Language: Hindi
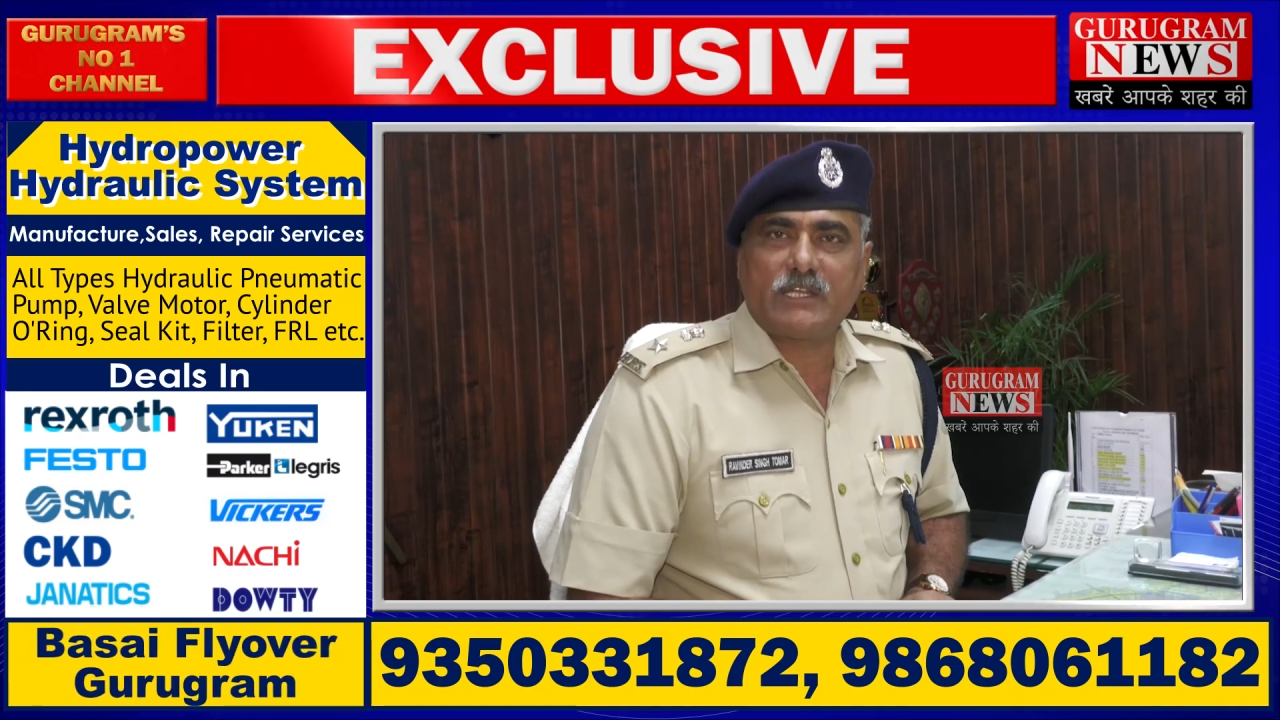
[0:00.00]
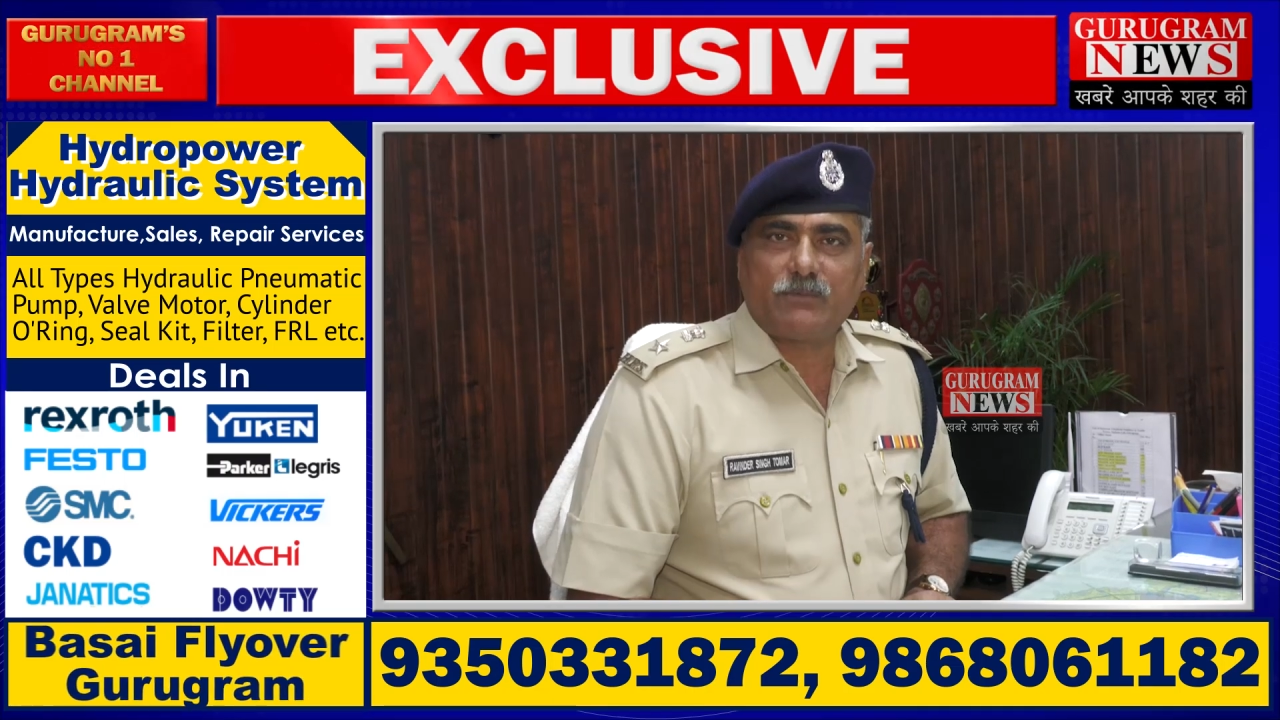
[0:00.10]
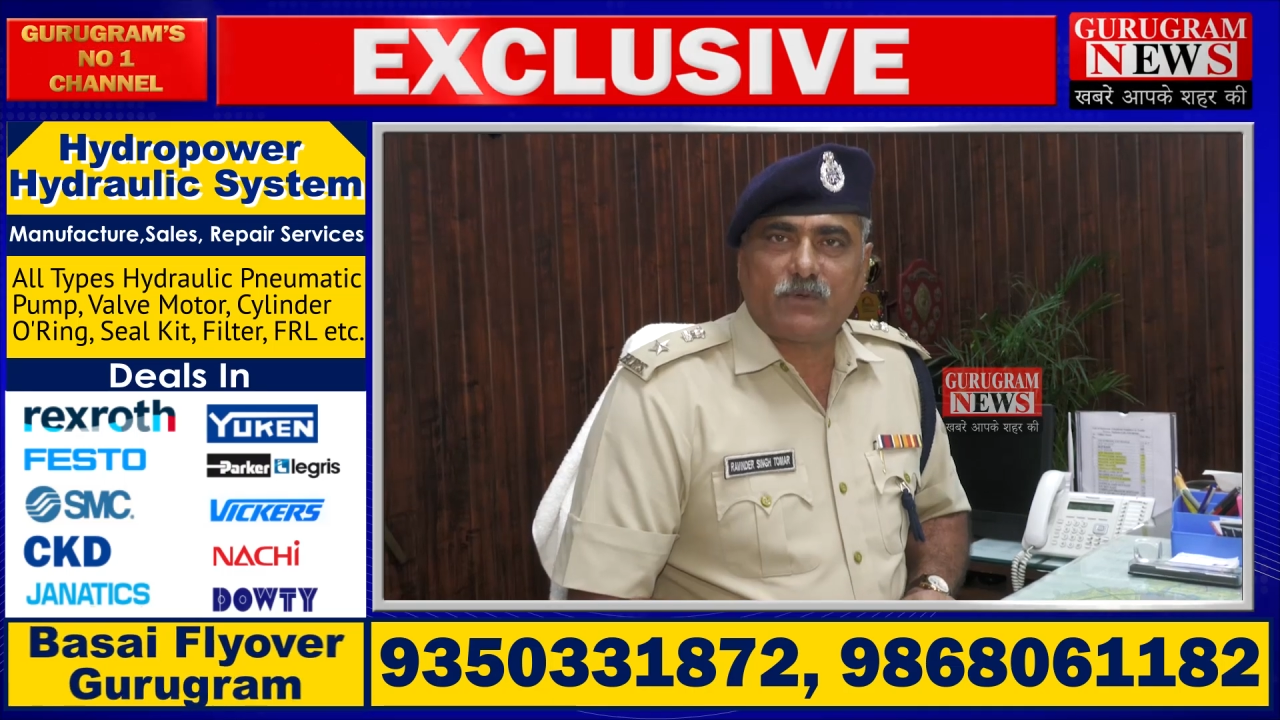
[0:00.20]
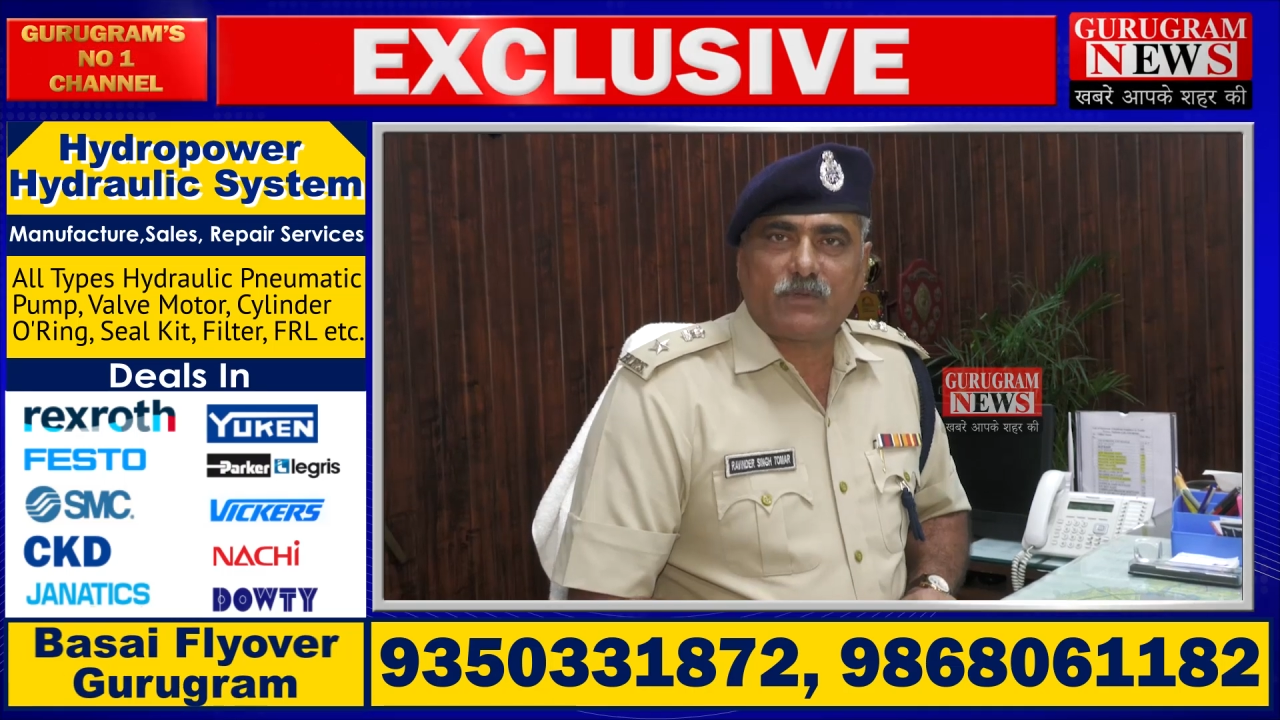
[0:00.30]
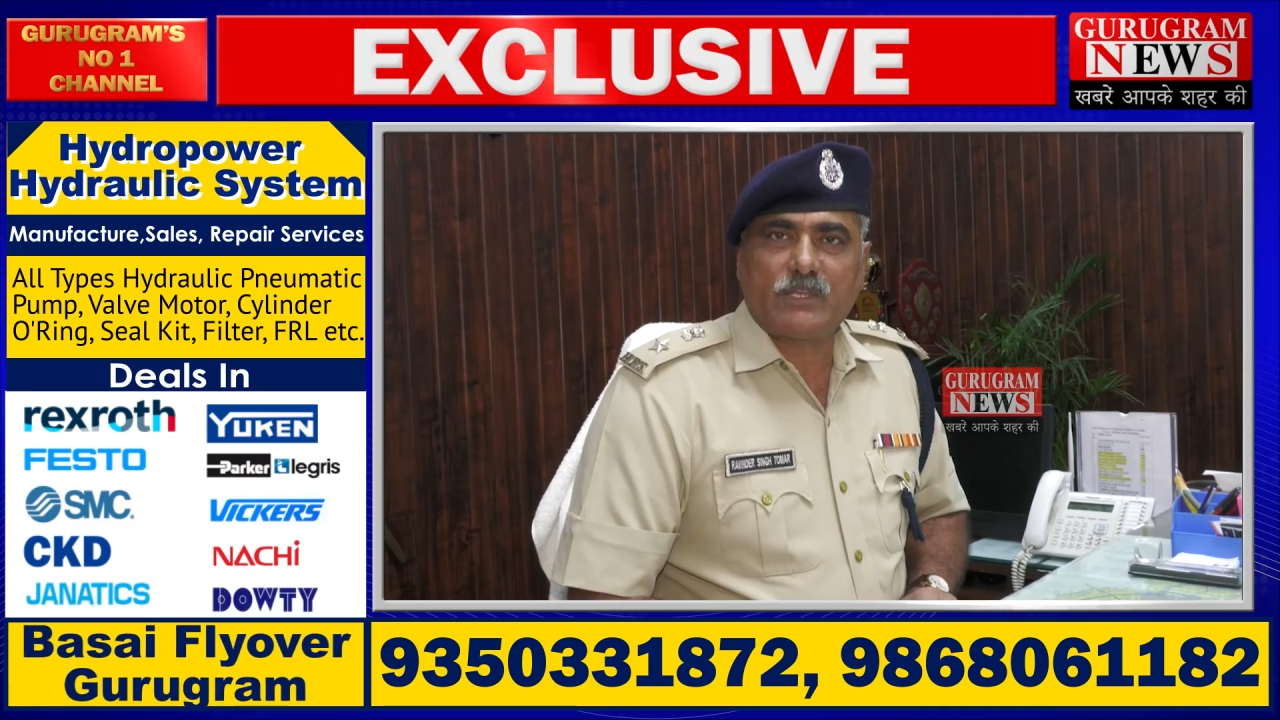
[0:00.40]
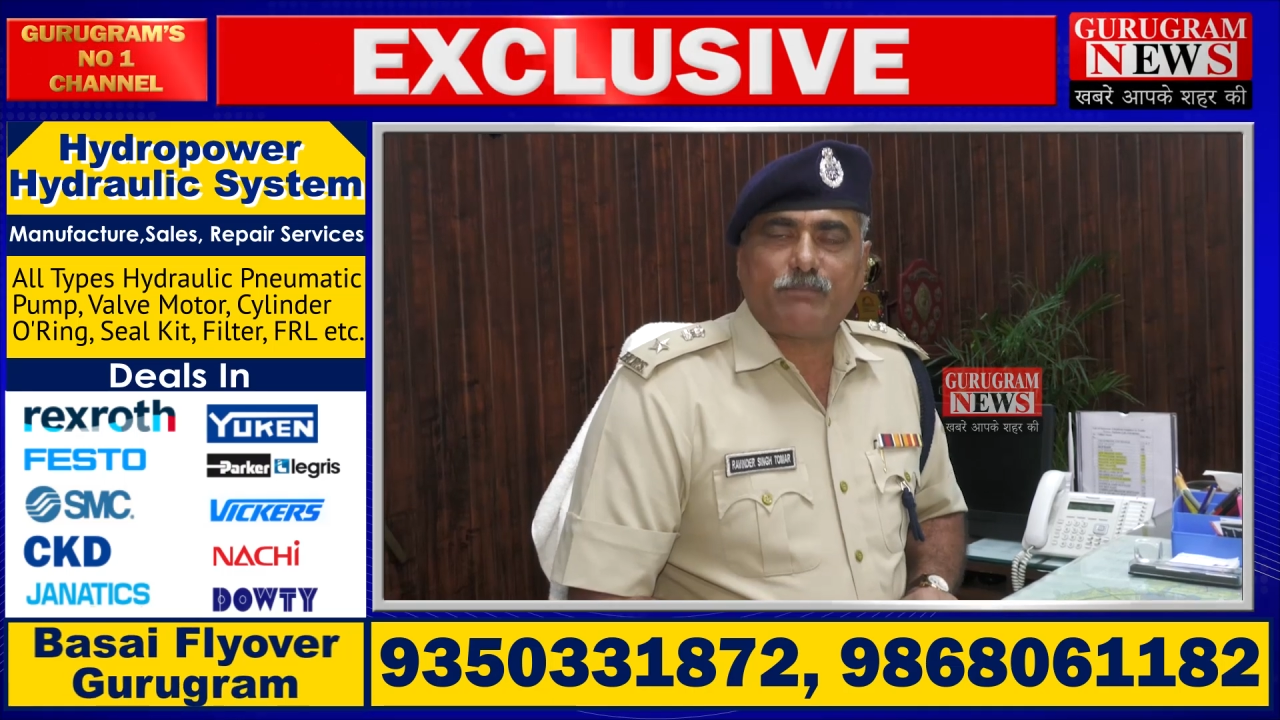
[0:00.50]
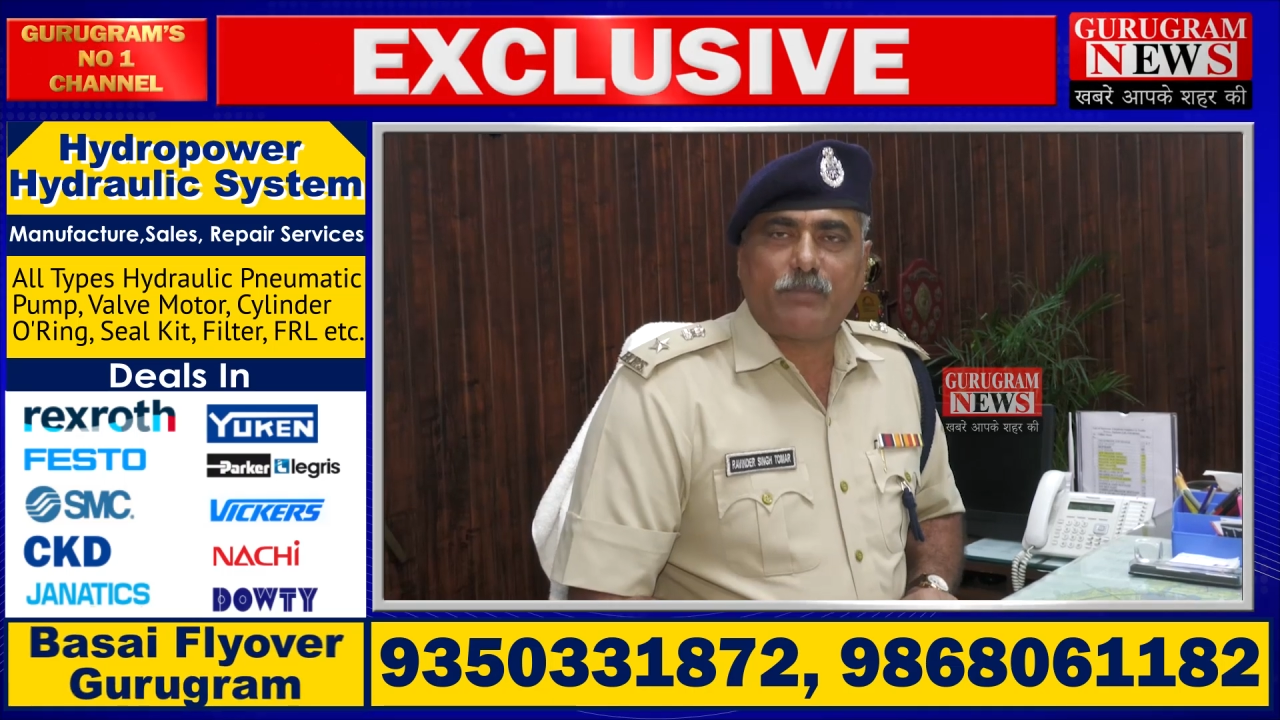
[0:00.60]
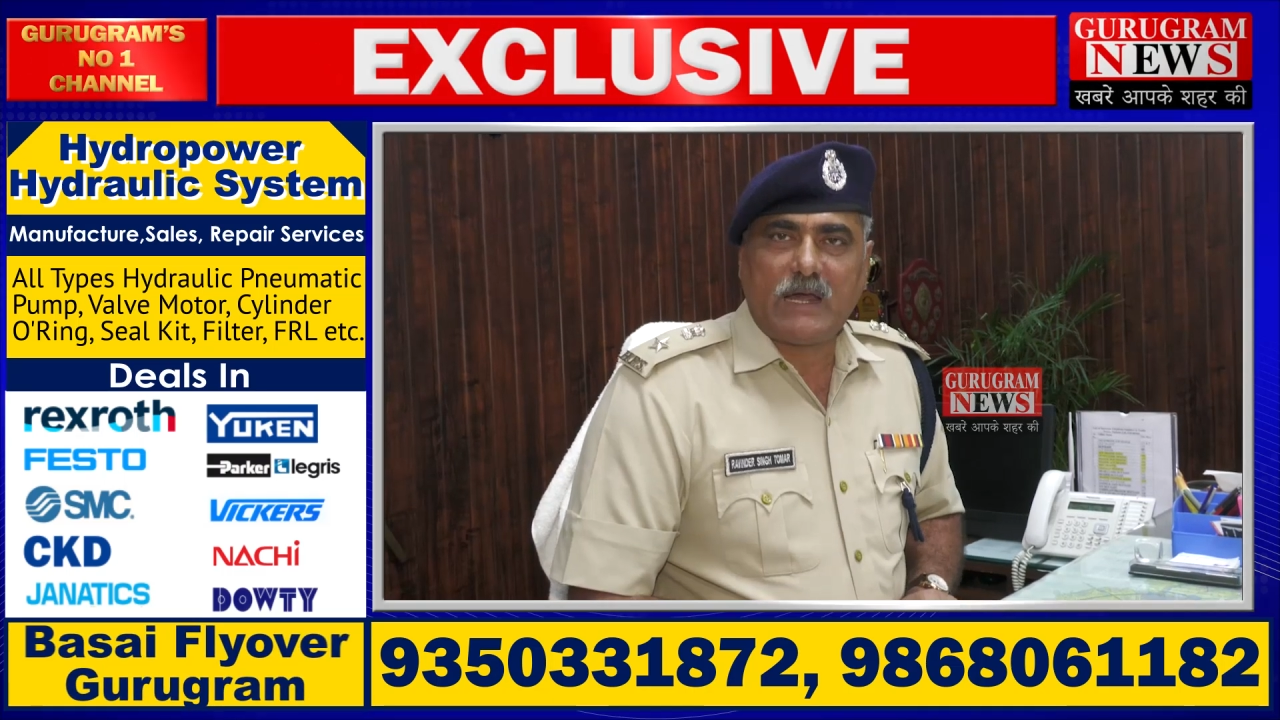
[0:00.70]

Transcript: नियमों की